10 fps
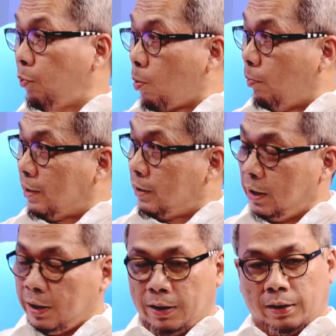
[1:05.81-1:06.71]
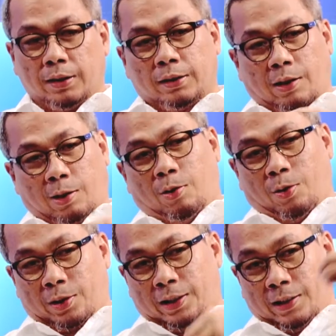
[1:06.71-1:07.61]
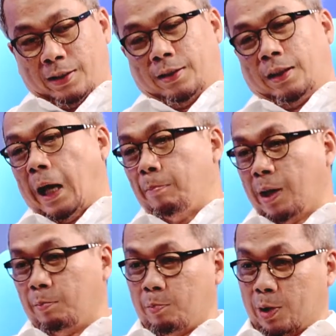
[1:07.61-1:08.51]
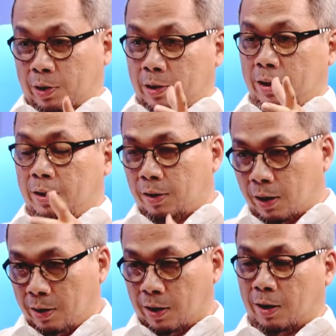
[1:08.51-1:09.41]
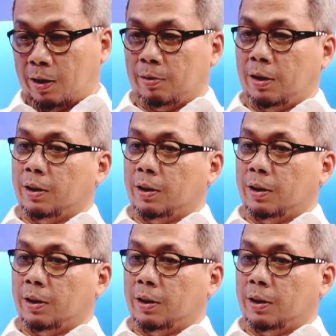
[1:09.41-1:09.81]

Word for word: reformasi. Kalau Orde Lama memang tadi ada